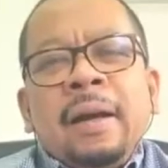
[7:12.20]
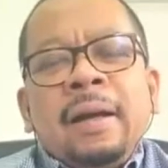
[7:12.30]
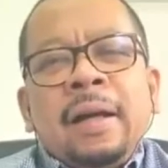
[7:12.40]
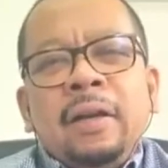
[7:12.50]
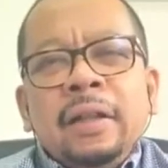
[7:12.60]

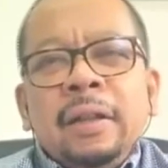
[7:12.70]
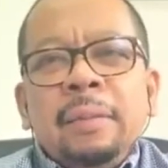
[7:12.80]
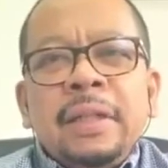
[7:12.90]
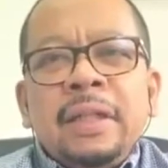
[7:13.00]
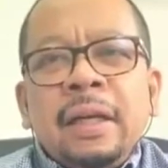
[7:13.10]
Nah, kalau
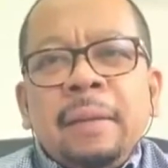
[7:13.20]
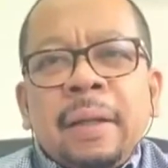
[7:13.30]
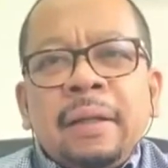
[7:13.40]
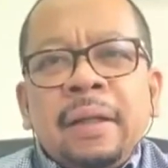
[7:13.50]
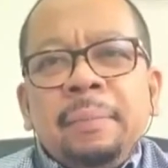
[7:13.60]
kita
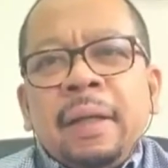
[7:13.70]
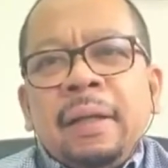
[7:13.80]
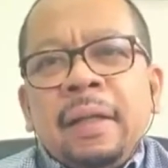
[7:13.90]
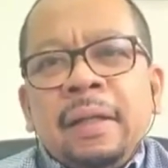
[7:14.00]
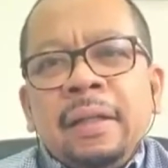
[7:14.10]
bicara
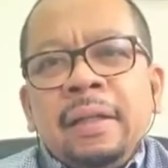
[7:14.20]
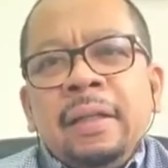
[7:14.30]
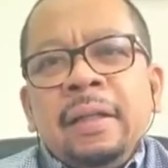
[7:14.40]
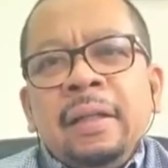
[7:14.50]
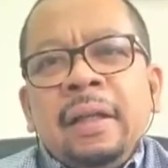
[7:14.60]
partai-partai
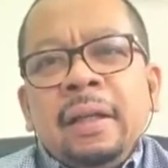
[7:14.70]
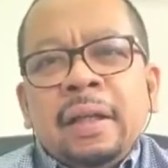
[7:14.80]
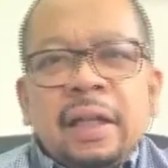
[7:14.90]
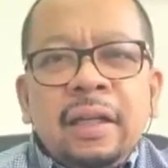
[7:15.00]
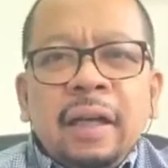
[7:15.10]

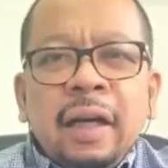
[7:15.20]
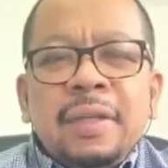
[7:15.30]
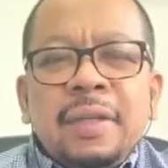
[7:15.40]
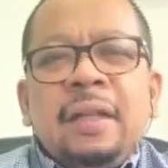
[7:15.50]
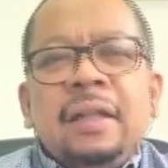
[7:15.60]
eh,
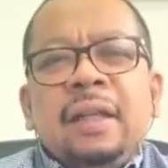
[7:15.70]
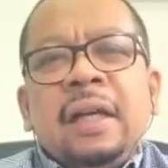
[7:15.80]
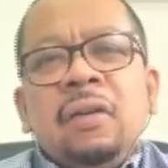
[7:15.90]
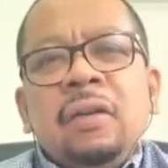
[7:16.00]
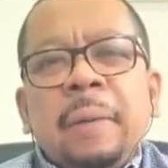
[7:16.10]
Gerindra
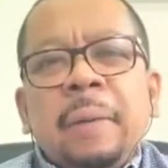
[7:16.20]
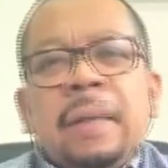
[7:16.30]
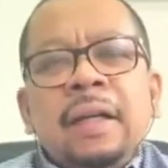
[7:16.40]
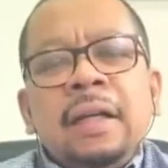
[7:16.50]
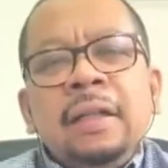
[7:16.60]
misalnya, kalau
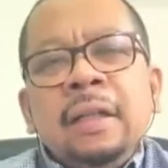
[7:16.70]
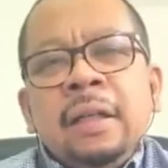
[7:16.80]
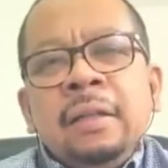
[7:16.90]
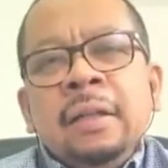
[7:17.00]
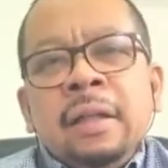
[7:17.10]

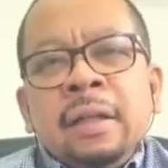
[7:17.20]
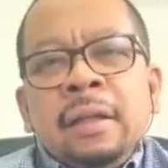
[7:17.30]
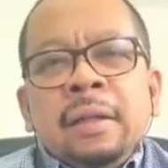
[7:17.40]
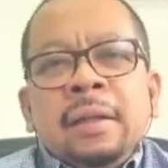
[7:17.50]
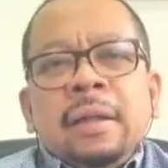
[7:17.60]
dipasangkan dengan
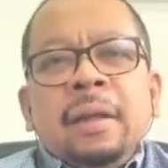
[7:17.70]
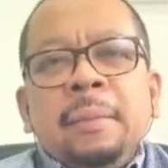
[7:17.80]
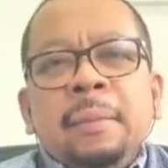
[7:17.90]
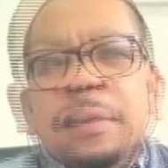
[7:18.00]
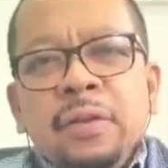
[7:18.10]

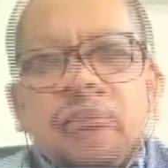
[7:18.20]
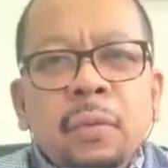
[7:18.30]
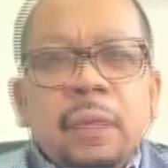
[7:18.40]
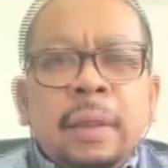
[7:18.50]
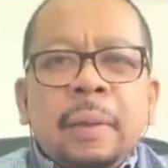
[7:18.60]
eh, Pak
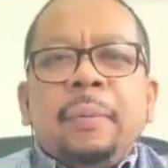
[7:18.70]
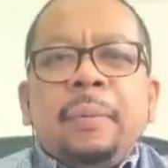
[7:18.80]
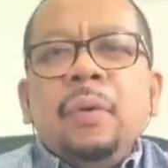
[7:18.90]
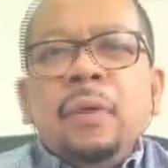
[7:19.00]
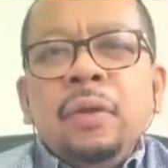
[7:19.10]
Jokowi,
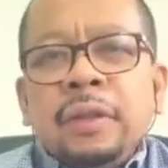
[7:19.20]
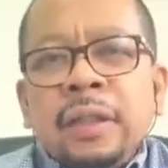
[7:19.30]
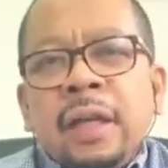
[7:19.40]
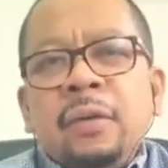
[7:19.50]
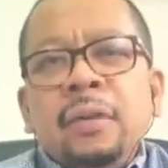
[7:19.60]
Pak
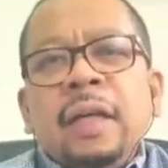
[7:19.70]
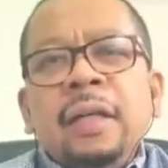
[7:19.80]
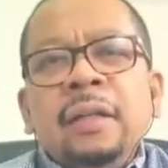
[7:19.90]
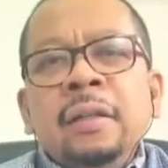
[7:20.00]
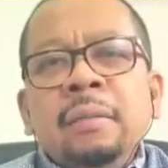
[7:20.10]
Prabowo, saya
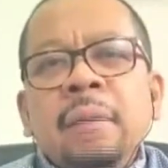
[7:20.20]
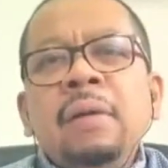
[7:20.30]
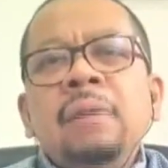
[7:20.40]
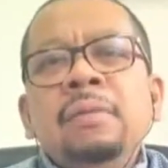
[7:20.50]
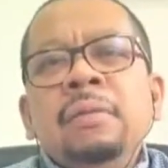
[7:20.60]
aku
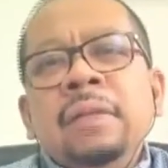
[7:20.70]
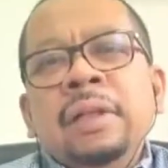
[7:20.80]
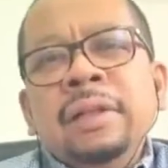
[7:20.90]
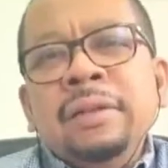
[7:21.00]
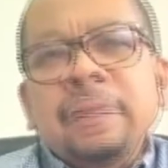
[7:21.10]
yakin
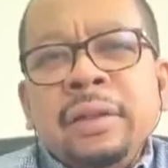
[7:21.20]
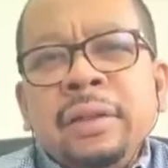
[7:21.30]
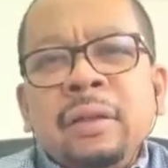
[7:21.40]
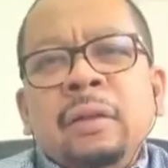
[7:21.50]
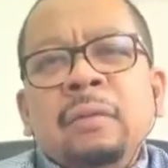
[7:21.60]
mau gitu
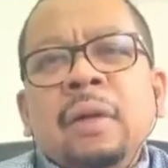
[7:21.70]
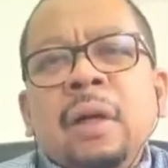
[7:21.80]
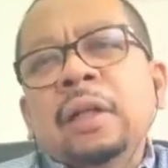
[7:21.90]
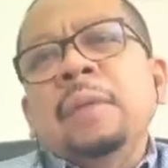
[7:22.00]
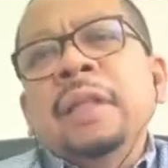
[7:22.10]
ya.
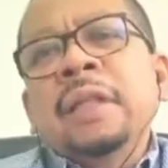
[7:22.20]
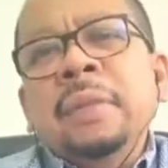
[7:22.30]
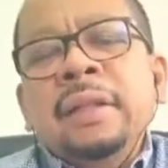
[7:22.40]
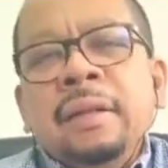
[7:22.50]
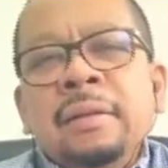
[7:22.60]
Ada
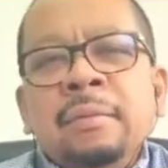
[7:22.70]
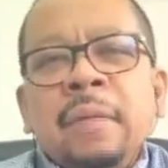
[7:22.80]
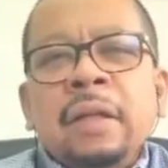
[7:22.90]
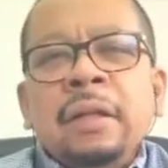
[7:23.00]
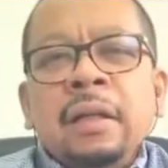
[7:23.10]
teman-teman yang
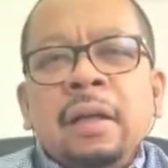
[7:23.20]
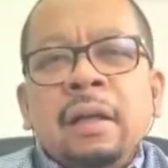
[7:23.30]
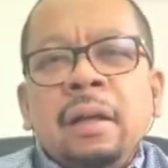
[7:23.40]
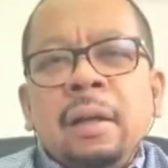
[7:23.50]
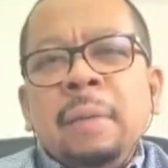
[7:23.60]

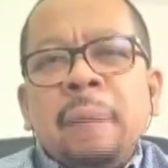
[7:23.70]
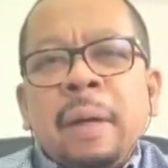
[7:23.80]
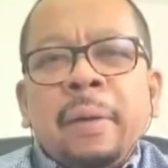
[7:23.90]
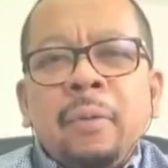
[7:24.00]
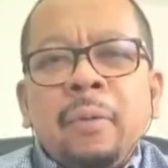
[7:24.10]
mengatakan,
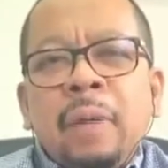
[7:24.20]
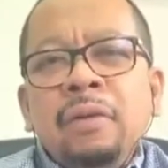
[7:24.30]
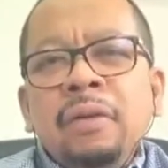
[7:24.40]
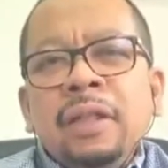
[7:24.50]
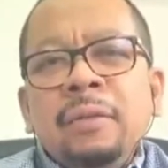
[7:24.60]
emang Pak
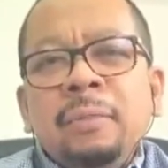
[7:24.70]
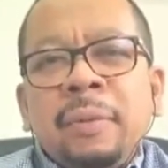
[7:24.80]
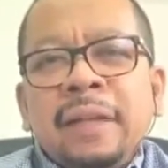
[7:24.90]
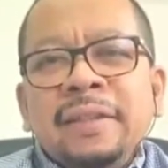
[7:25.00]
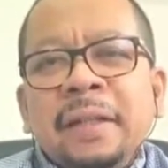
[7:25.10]
Prabowo mau
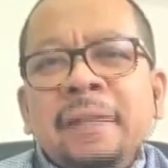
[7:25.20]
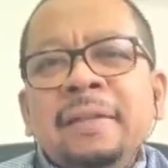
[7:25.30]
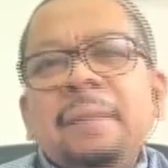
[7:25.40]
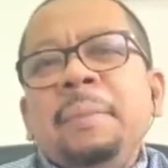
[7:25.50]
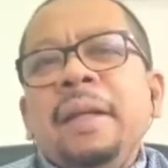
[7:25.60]
jadi wapres
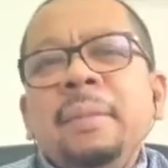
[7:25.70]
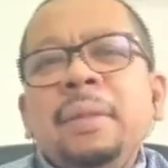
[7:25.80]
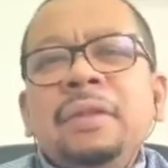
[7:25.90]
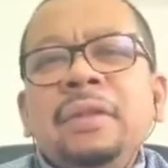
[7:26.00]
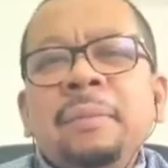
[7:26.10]
kan selama
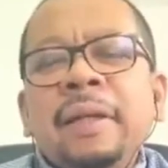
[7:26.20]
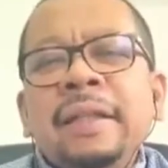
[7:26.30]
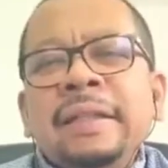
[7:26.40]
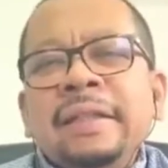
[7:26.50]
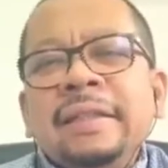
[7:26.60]
ini maju
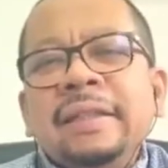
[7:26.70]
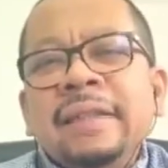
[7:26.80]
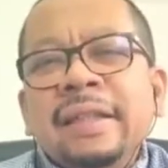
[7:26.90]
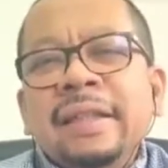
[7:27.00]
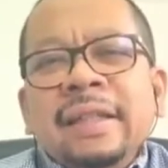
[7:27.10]

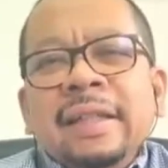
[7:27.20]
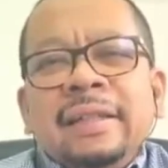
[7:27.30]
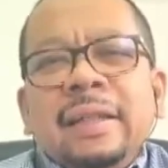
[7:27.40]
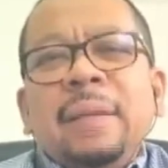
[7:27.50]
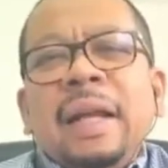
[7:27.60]
capres.
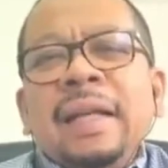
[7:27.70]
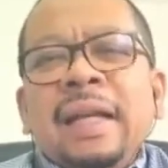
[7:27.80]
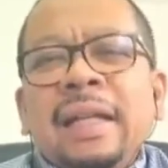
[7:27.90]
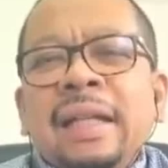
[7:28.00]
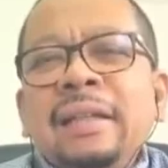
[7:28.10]
Hmm. Saya
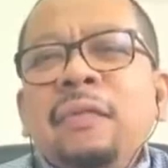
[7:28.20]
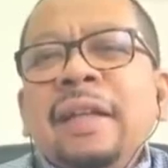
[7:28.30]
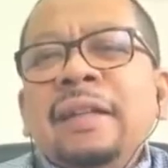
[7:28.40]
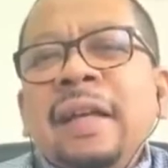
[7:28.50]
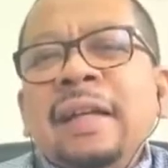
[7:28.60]
bilang ya lihat
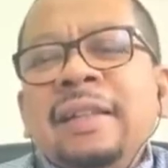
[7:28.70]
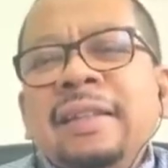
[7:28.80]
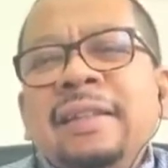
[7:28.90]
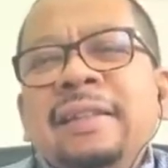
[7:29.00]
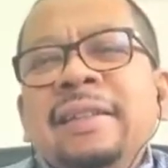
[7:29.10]
aja
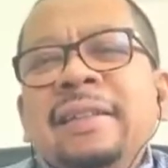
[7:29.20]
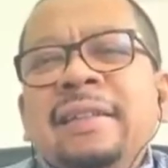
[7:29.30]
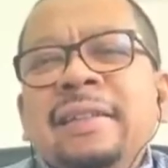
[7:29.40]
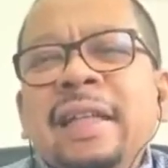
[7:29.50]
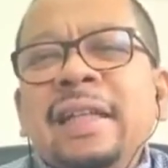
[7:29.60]
fakta.
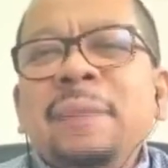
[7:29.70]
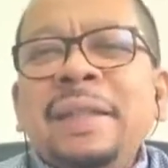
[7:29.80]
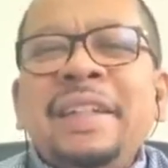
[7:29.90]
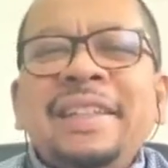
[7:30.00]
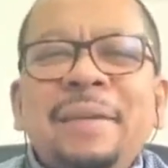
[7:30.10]

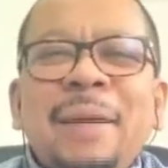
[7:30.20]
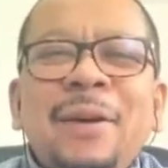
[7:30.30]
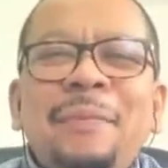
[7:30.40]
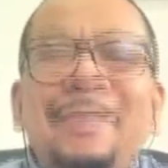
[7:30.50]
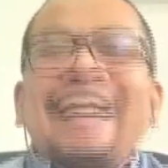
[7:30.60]
Jadi menteri
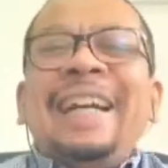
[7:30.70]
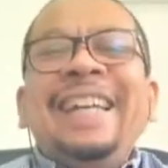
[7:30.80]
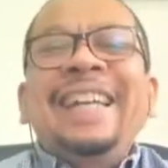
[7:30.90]
aja mau apa